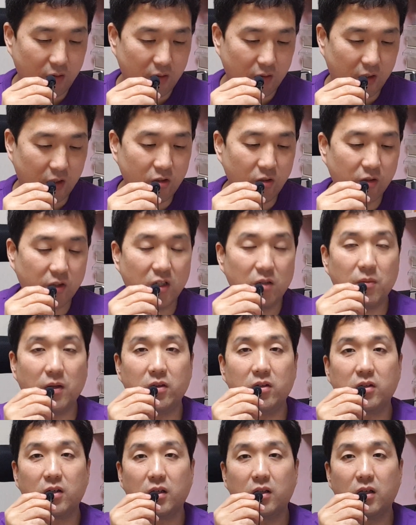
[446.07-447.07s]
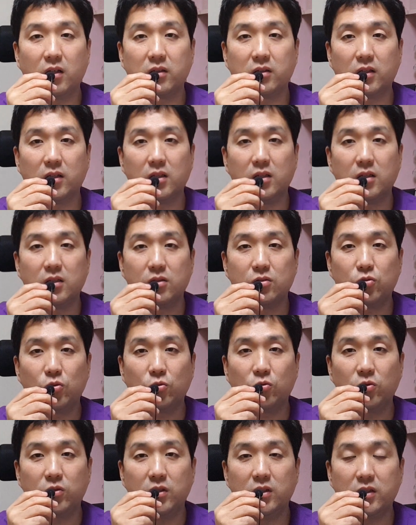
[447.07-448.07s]
기념관을 만들겠다는 게
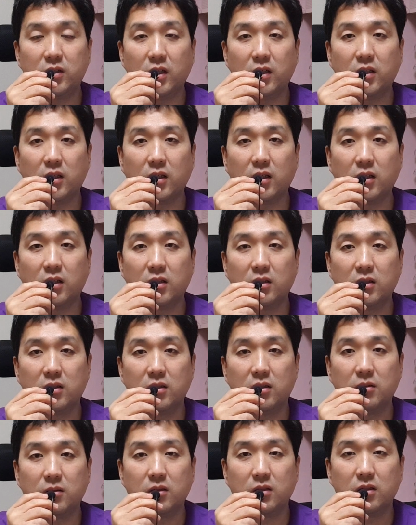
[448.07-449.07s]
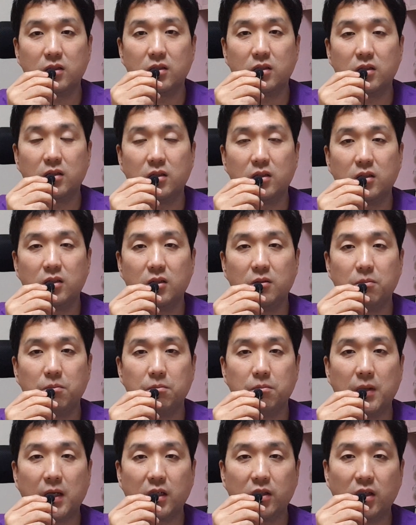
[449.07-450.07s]
수도권 일대에다가
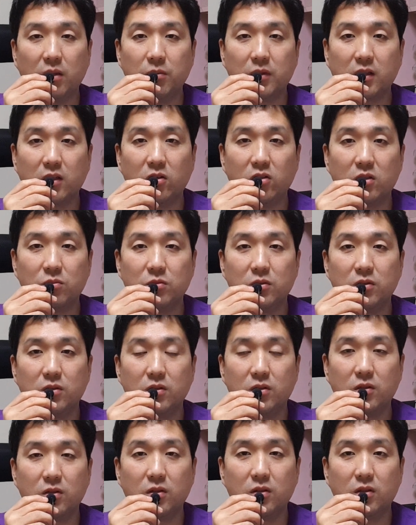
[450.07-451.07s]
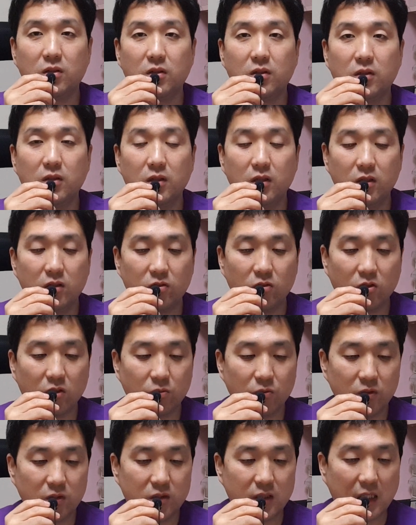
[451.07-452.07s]
말이 됩니까, 여러분?
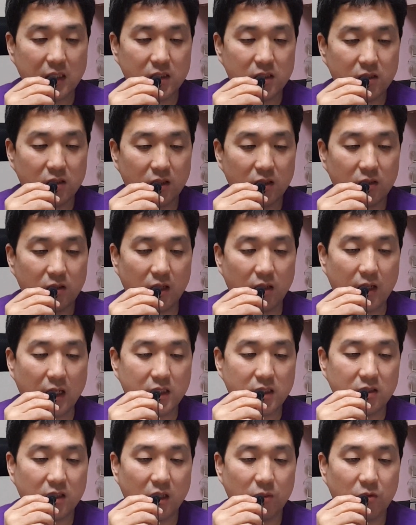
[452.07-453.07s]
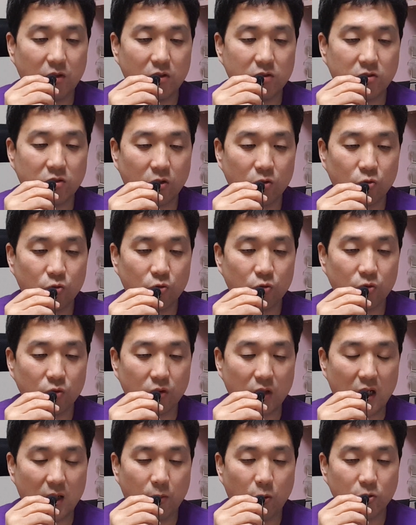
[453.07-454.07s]
여러분 이 사실을 아신다면 저도
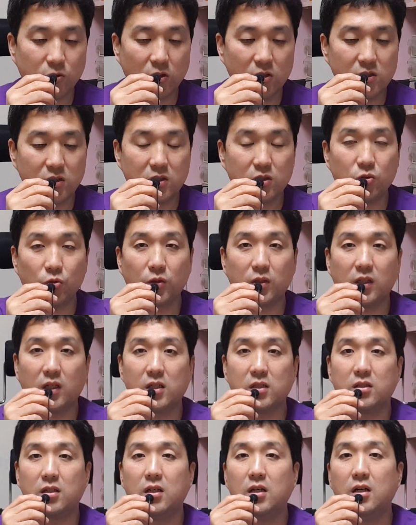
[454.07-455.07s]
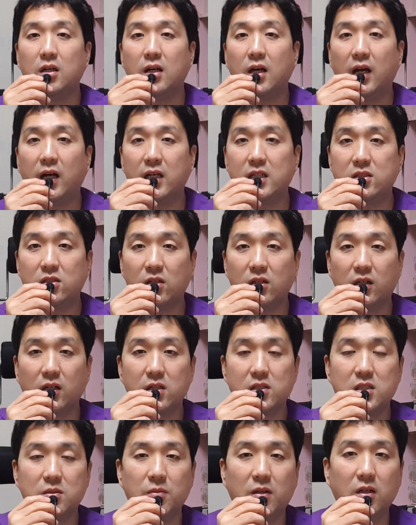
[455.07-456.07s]
내일 포천시 쪽에다가 항의전을
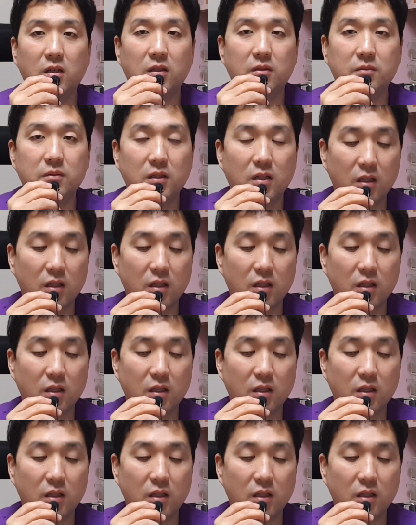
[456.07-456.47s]
하겠지만